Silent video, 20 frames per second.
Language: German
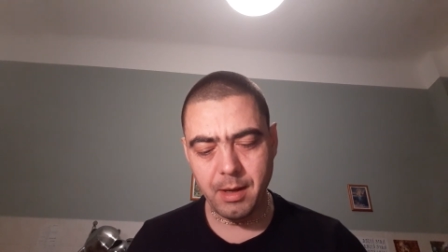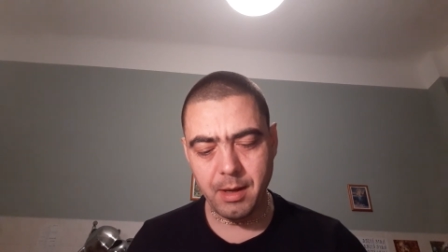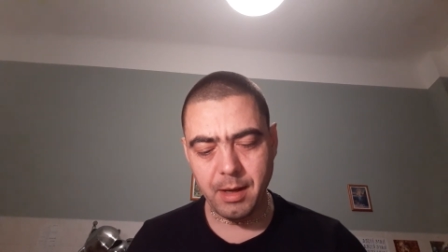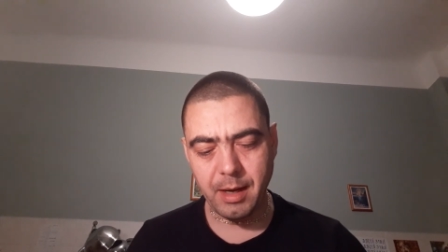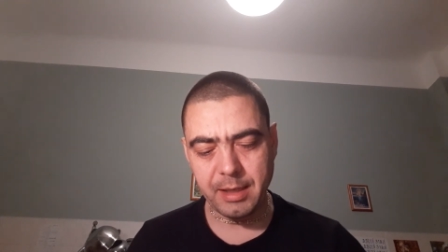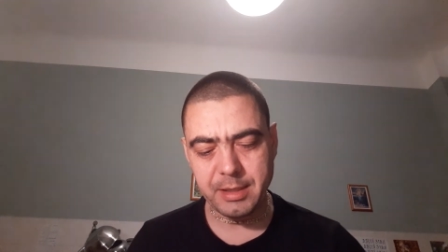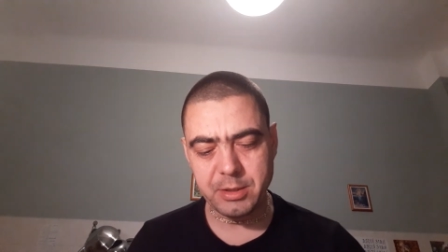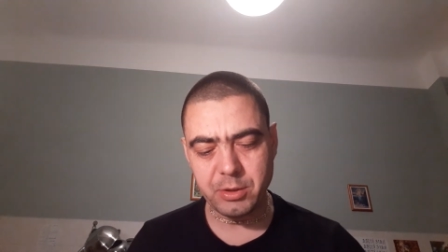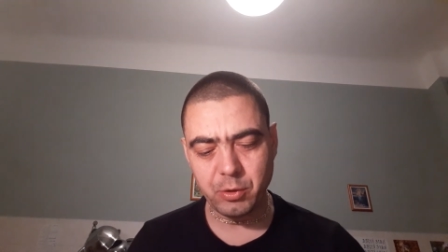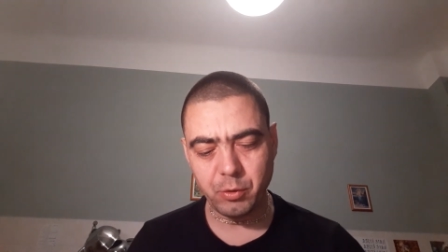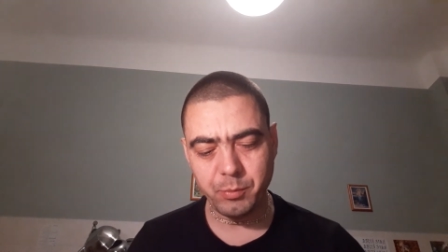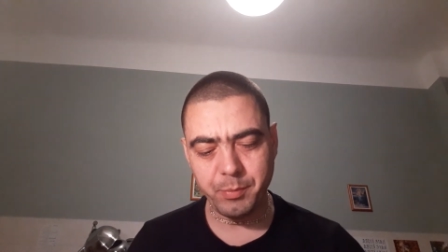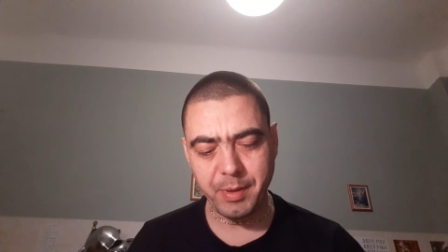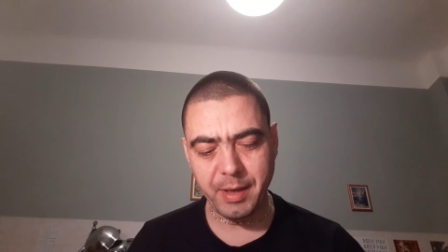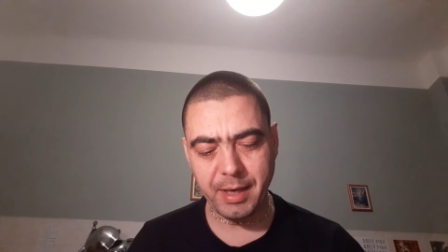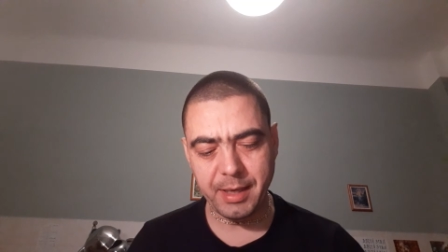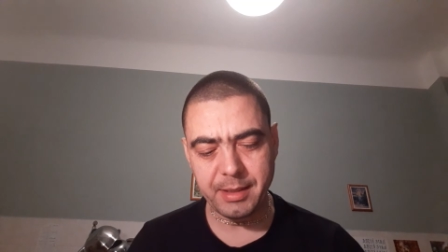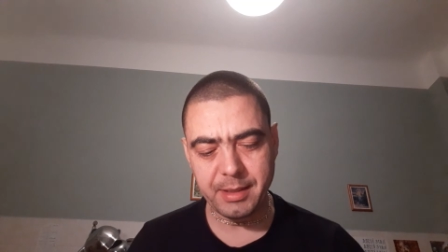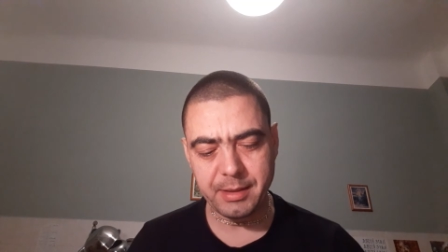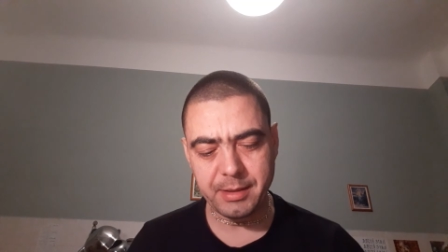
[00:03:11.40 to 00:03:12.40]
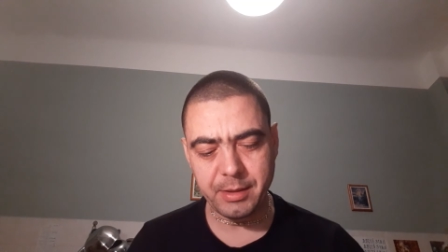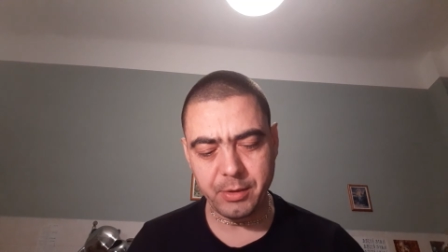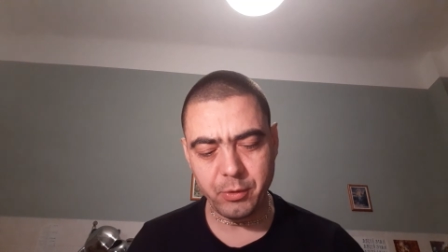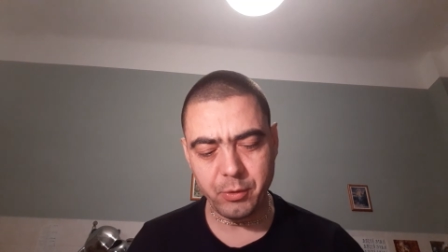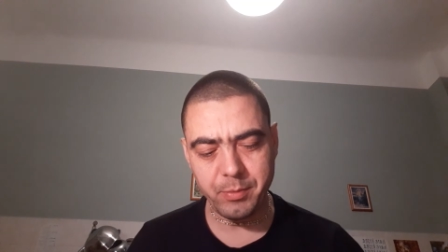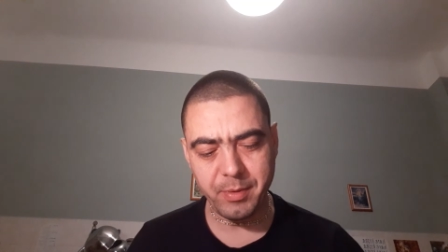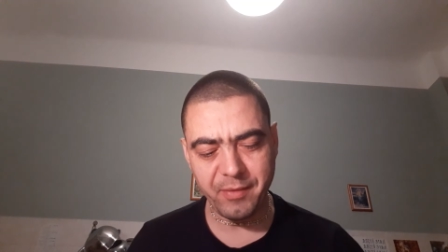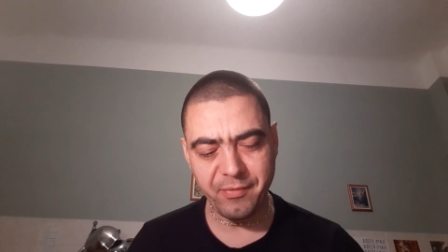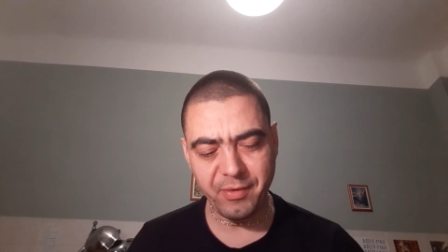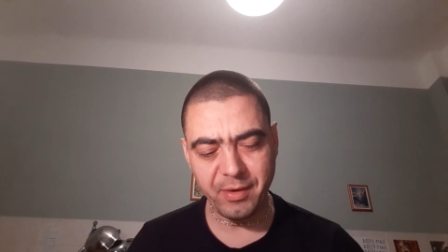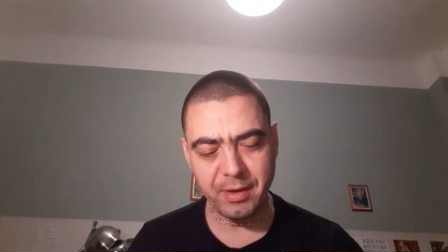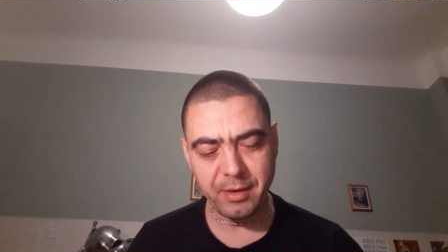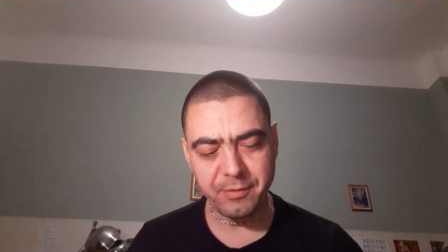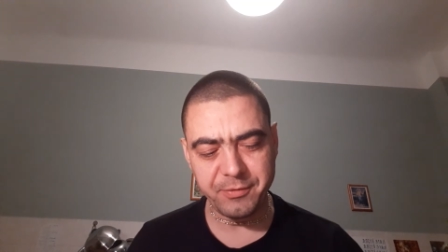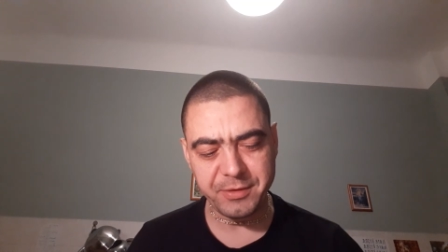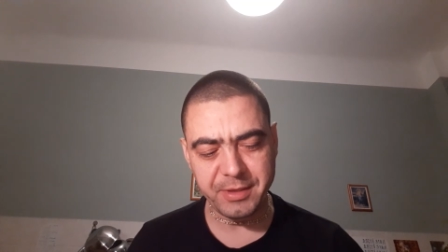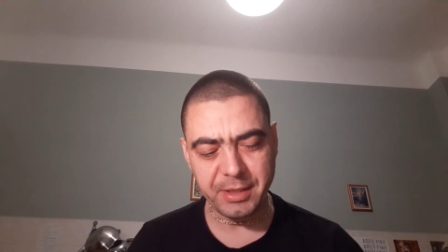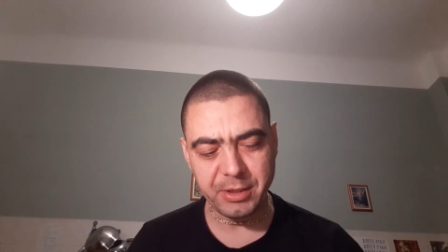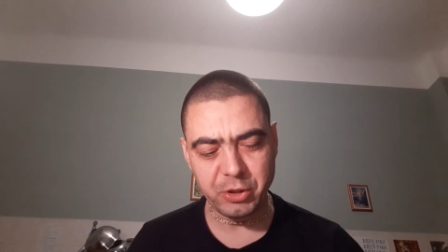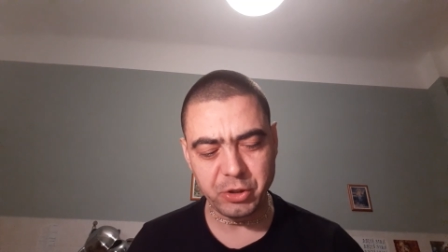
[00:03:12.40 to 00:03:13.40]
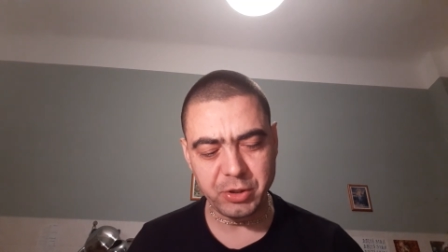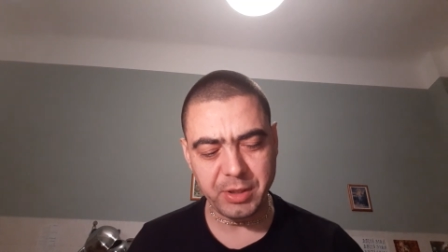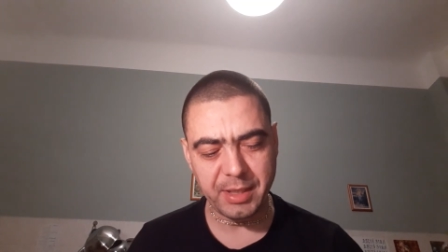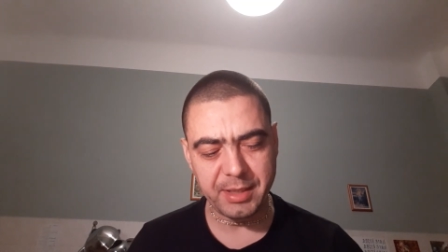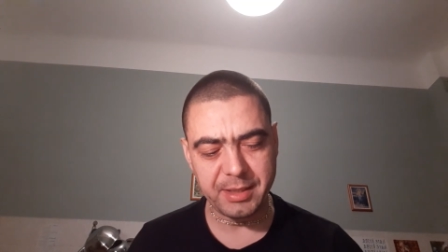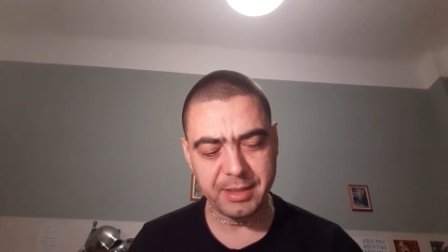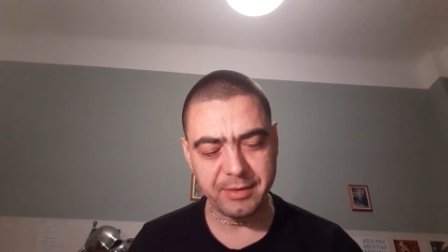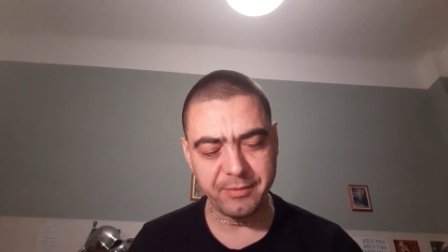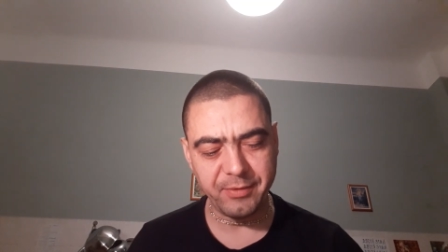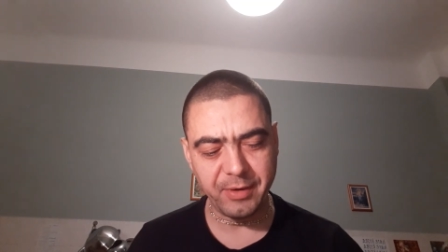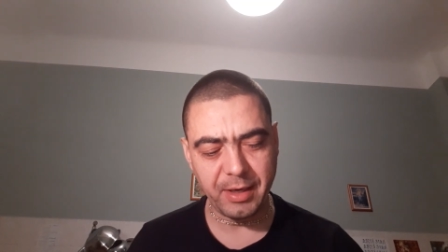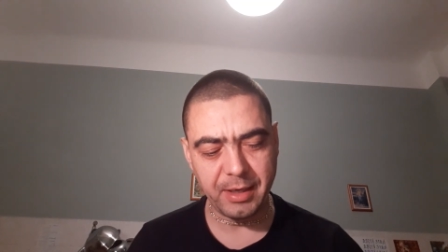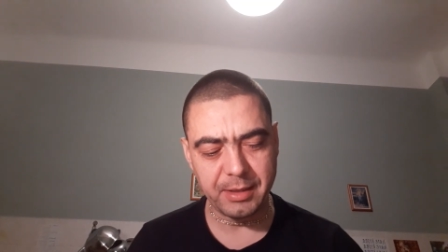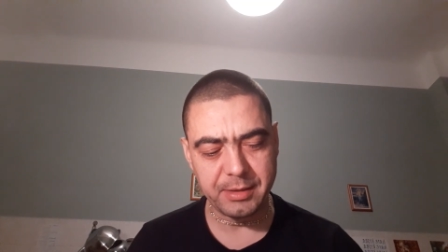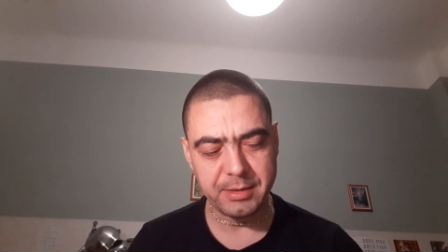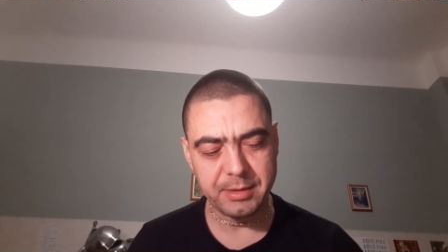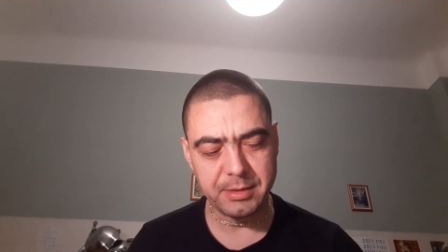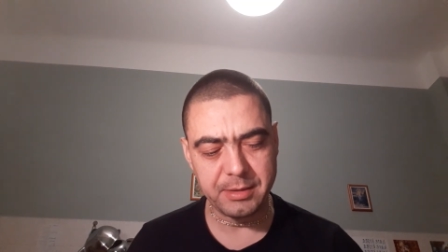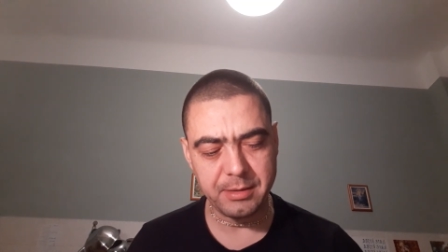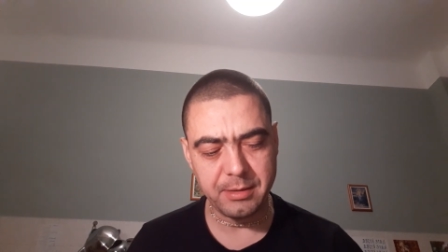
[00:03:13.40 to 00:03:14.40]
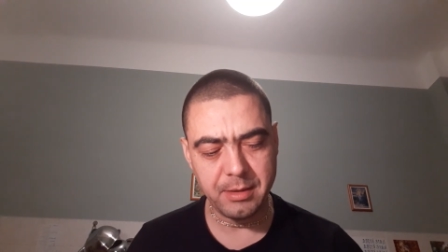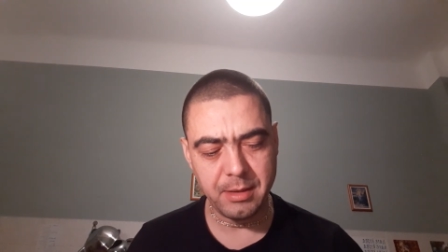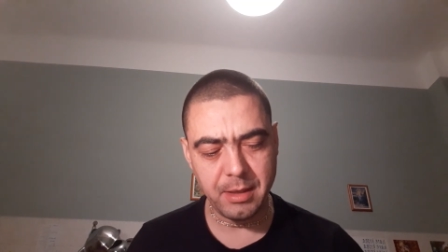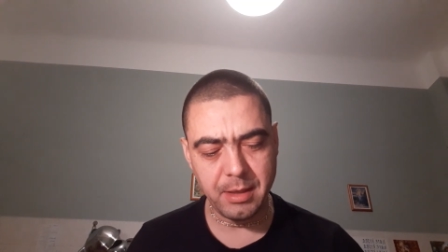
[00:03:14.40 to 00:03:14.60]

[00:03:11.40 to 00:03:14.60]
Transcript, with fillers: Als Drupada den Überfall auf seine Stadt gewahrte,